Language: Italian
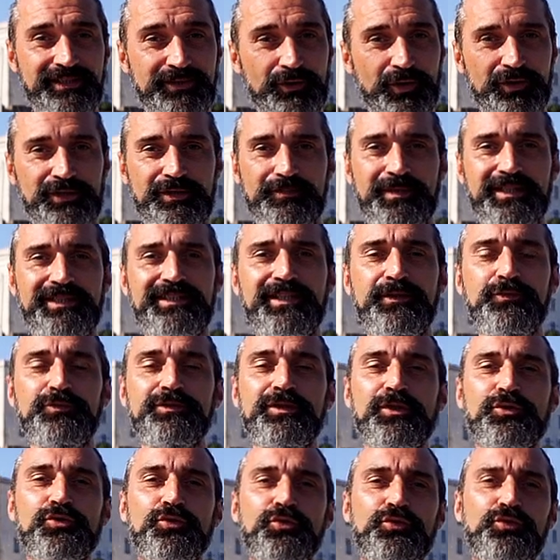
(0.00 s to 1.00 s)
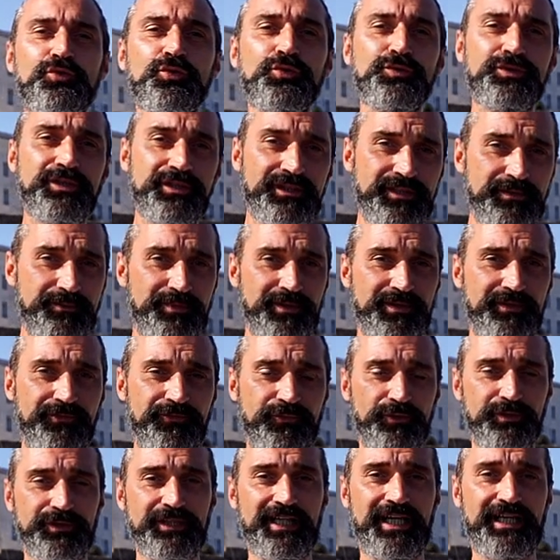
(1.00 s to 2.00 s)
di ottima tenuta su tutti i tipi di
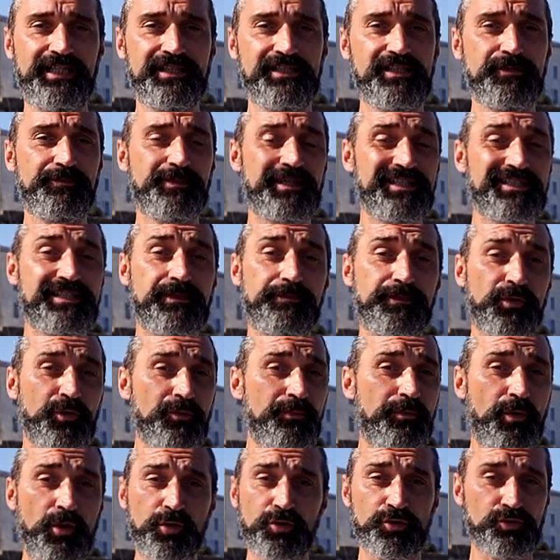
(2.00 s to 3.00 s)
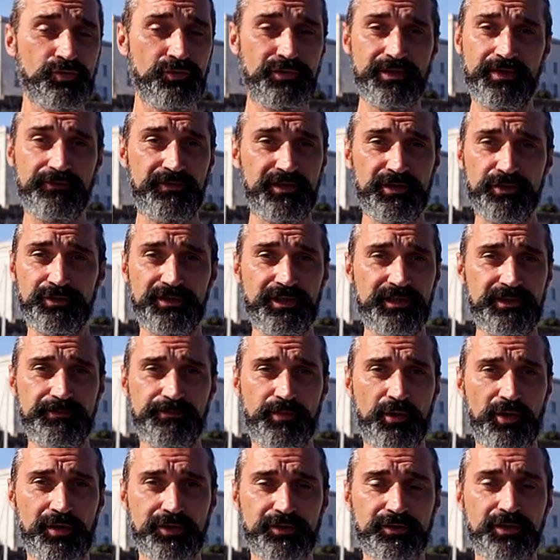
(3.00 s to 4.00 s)
fondale, si presta però poco sul naviglio da
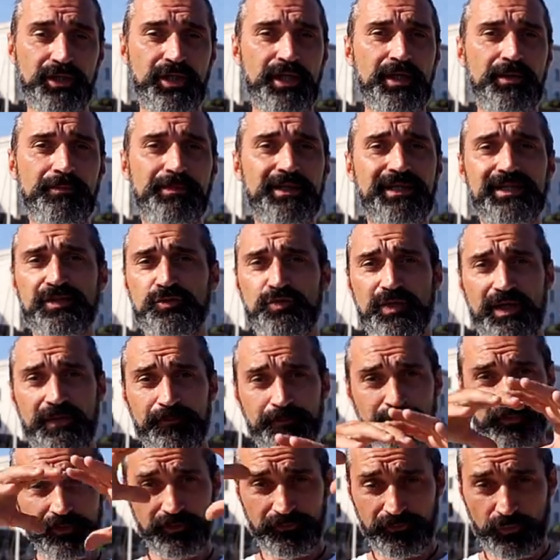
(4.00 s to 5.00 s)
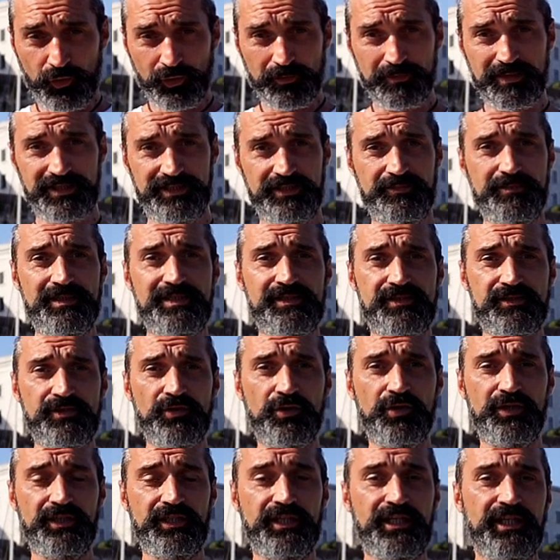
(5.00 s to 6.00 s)
diporto per la sua forma e
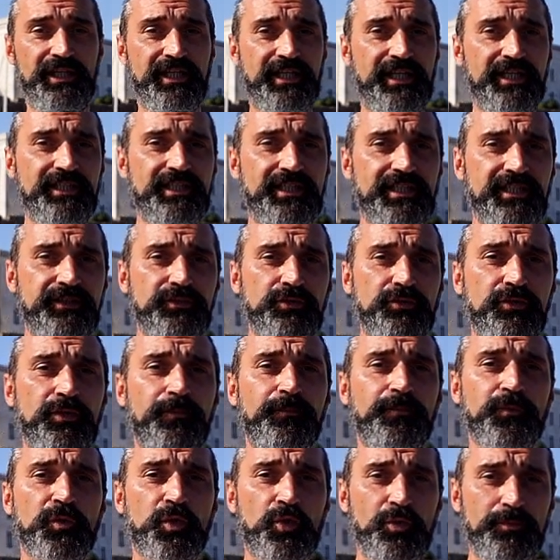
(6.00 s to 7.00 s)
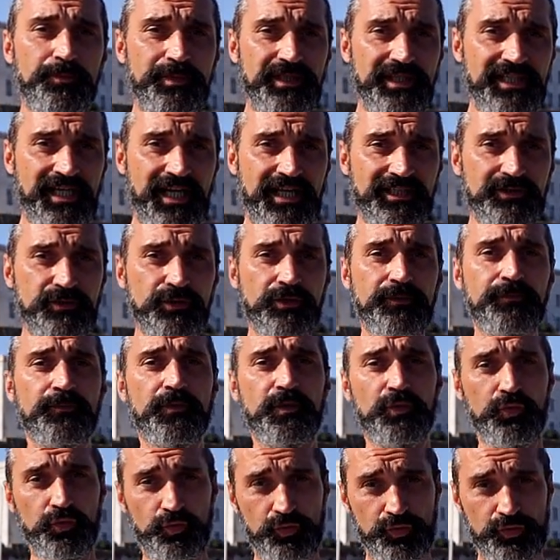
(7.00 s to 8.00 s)
dimensioni, che ne rendono complicato
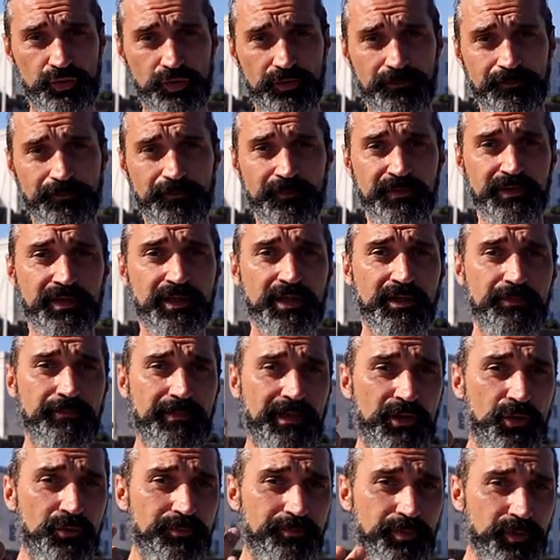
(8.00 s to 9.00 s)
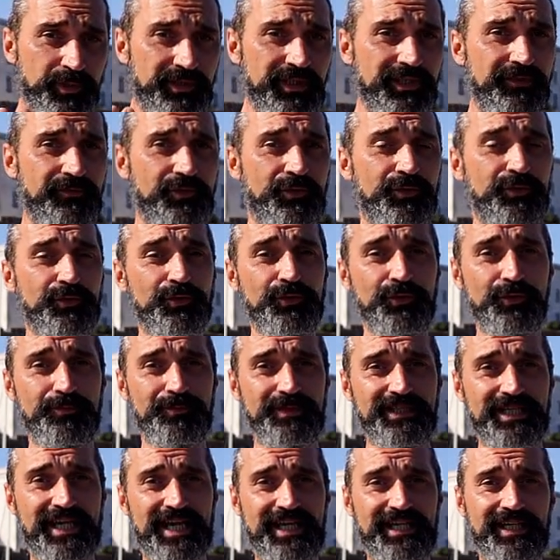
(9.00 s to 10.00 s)
l'uso. Ma non potevo non
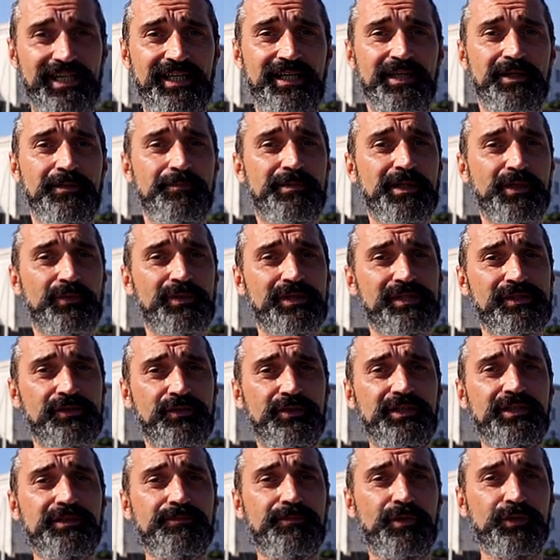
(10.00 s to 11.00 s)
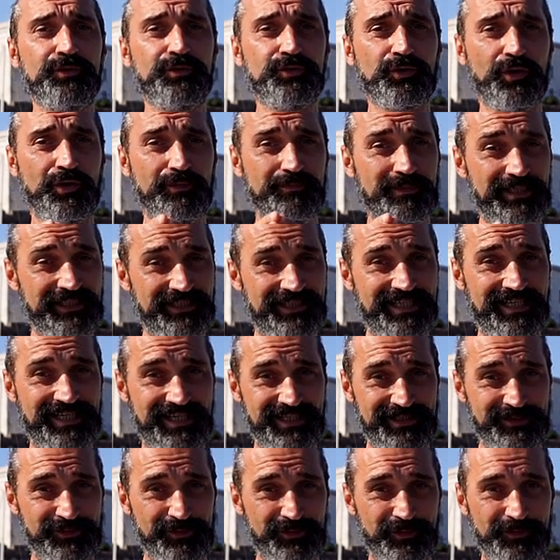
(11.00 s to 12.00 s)
nominarla, per questioni di bon ton
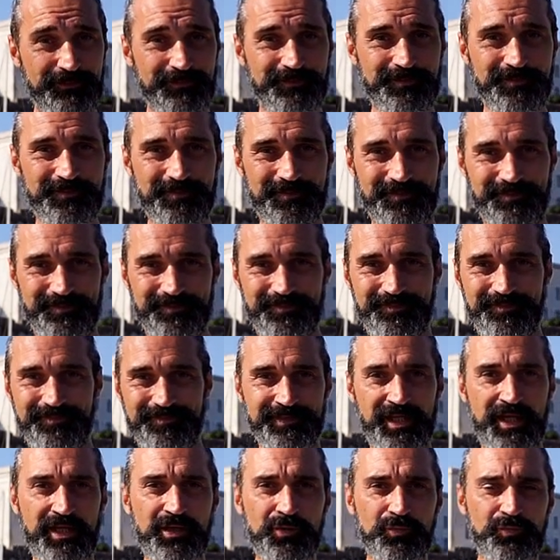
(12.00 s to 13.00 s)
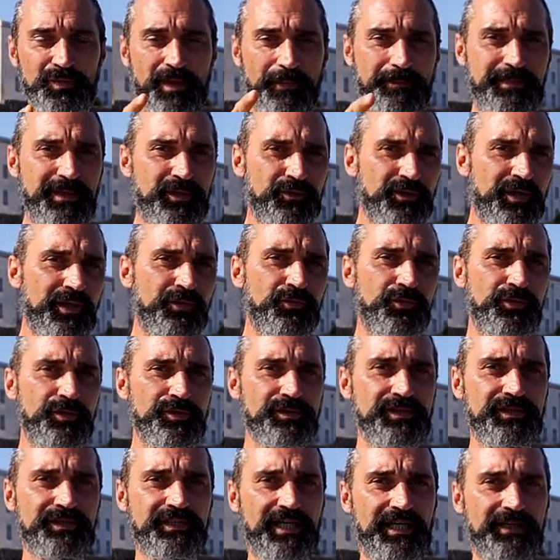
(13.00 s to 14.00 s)
marinaresco. Una piccola
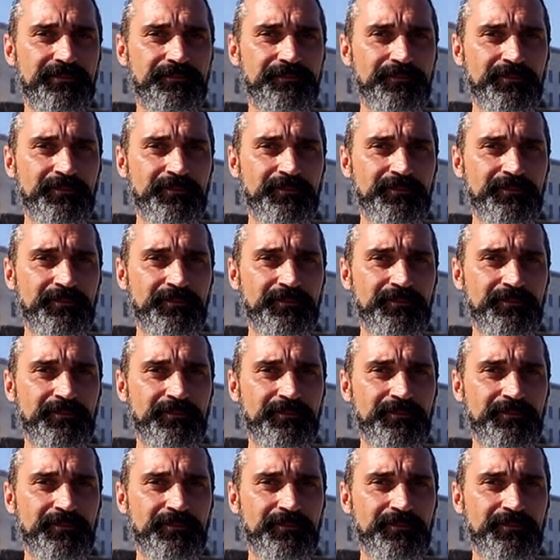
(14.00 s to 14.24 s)
curiosità,